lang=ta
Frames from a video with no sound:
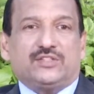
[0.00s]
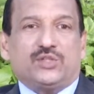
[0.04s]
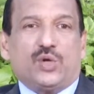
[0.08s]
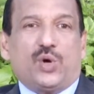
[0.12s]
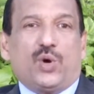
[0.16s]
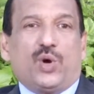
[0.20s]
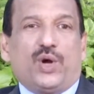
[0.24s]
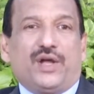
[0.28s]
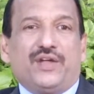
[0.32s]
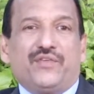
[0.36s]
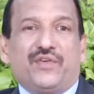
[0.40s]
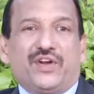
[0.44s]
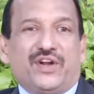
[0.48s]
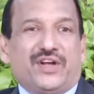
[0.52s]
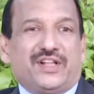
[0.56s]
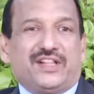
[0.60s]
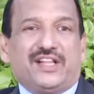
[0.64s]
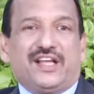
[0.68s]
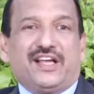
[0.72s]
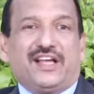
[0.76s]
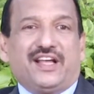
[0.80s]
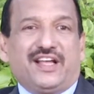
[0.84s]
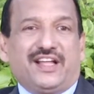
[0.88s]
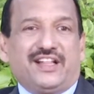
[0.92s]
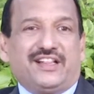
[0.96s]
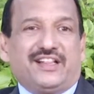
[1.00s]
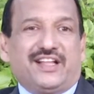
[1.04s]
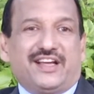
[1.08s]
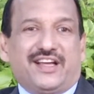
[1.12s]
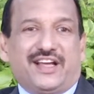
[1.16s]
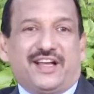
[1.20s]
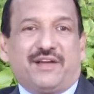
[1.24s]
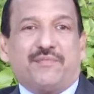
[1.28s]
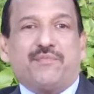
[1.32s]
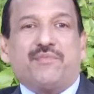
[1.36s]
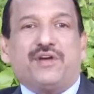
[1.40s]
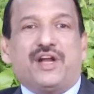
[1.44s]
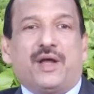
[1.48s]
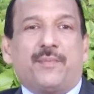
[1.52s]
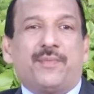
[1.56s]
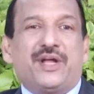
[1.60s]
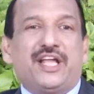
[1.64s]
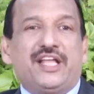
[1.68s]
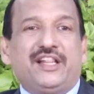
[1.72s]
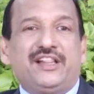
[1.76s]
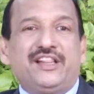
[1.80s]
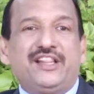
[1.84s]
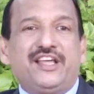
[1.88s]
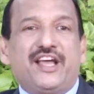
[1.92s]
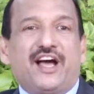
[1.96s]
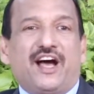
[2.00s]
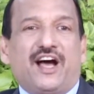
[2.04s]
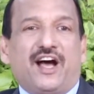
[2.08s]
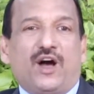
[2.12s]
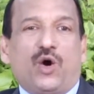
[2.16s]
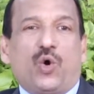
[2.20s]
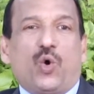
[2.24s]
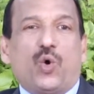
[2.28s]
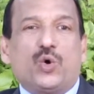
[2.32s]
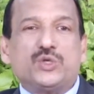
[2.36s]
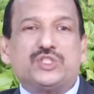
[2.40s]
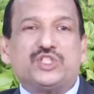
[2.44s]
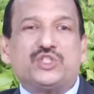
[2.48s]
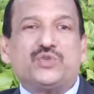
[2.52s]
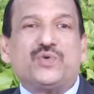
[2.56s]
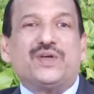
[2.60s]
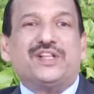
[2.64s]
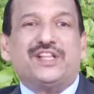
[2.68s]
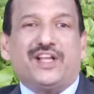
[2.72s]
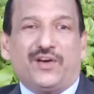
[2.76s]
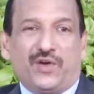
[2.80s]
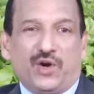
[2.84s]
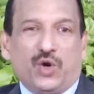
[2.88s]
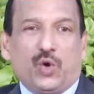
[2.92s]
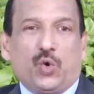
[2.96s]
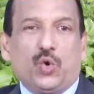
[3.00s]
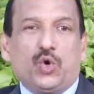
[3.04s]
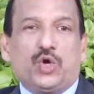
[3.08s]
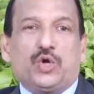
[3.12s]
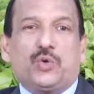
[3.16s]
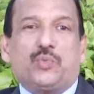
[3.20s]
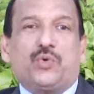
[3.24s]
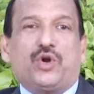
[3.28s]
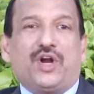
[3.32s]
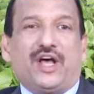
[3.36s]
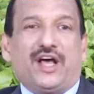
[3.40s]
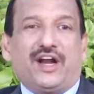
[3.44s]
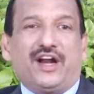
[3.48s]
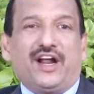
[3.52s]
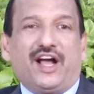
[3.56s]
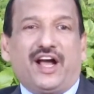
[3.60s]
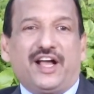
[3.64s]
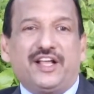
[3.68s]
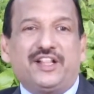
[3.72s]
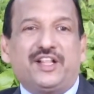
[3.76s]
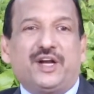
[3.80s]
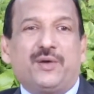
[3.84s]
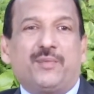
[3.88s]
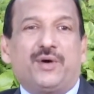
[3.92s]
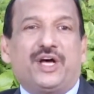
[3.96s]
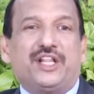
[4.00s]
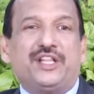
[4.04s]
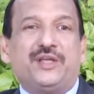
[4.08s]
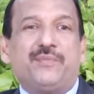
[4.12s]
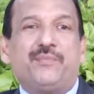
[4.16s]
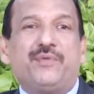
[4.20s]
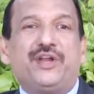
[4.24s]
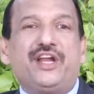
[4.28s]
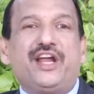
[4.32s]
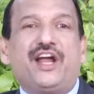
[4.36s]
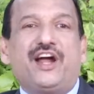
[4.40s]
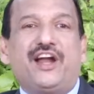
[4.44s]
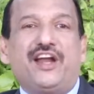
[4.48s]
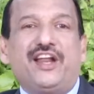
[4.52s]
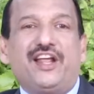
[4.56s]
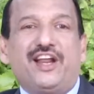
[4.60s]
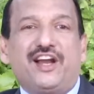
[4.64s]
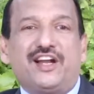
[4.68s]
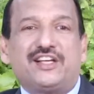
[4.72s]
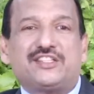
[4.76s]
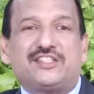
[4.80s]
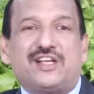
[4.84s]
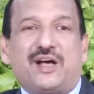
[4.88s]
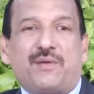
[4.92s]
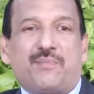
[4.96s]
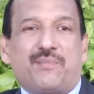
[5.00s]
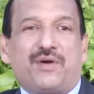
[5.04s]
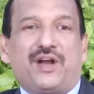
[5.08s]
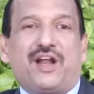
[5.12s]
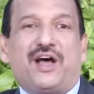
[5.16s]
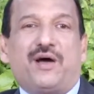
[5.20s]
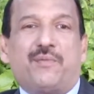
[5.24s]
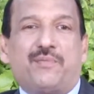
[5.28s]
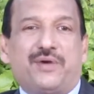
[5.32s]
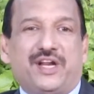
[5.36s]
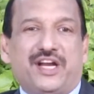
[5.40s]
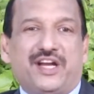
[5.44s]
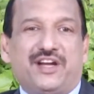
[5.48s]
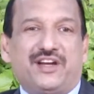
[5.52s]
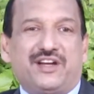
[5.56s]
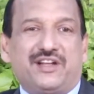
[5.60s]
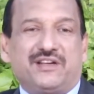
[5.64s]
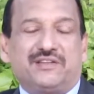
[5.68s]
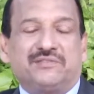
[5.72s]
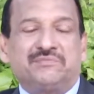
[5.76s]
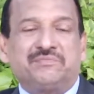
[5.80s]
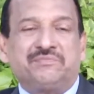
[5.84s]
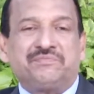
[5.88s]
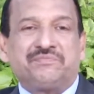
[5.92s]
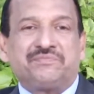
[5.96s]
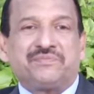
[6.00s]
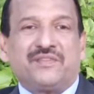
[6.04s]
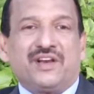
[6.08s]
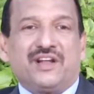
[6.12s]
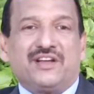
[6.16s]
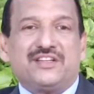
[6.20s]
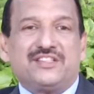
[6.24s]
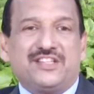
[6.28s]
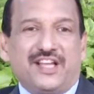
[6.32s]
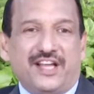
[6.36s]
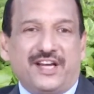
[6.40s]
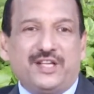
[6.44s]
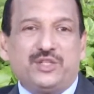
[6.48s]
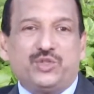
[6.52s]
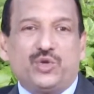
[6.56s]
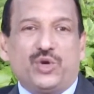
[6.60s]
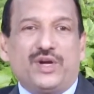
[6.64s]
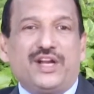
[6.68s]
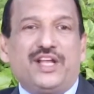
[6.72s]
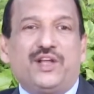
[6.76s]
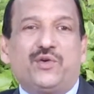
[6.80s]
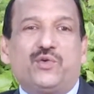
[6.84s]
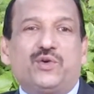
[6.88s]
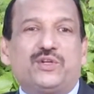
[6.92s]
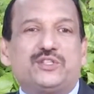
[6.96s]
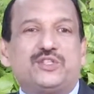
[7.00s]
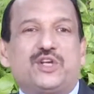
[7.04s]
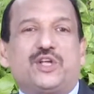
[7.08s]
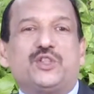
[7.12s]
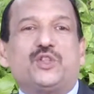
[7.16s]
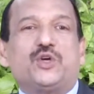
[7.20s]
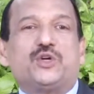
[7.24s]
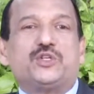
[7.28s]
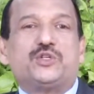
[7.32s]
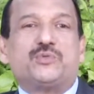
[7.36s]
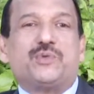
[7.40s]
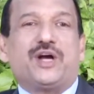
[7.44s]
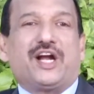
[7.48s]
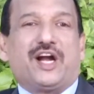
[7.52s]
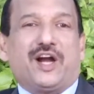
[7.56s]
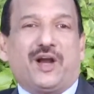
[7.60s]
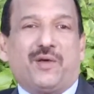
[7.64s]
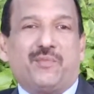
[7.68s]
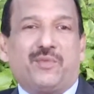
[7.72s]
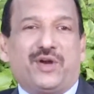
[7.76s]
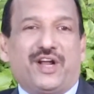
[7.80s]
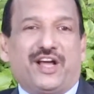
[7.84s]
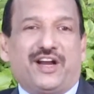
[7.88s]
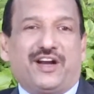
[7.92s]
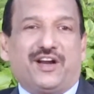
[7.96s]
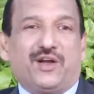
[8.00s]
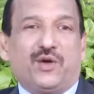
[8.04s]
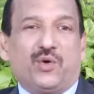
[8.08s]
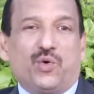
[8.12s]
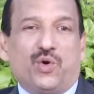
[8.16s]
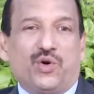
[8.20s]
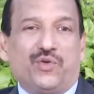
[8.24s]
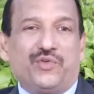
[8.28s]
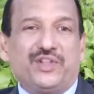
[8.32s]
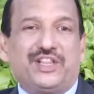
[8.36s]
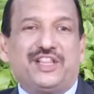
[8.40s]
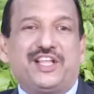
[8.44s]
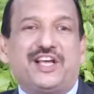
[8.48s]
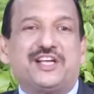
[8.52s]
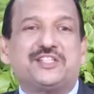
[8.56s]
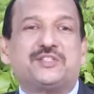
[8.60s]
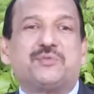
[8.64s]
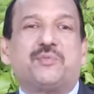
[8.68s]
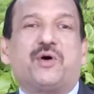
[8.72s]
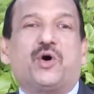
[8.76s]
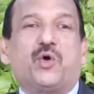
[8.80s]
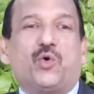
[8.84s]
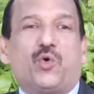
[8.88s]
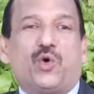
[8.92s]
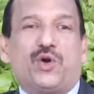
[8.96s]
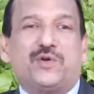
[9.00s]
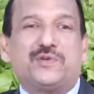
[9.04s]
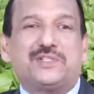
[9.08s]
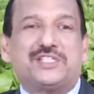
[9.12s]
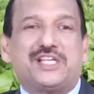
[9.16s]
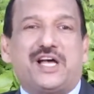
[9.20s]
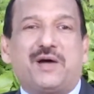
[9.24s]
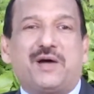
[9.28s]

ஸோ இவர் வந்து இந்த நம்ம இந்தியா ஹோஸ்ட் வந்து அவரை கூப்பிட்டு போனார் ஹைதராபாதி பிரியாணி எல்லாம் சாப்பிட்லாம் அப்படின்ட்டு சரின்னு சொல்லி இவரும் சந்தோஷமாக கிளம்புனார் ஒரு வித்தியாசமாக ஒரு உணவு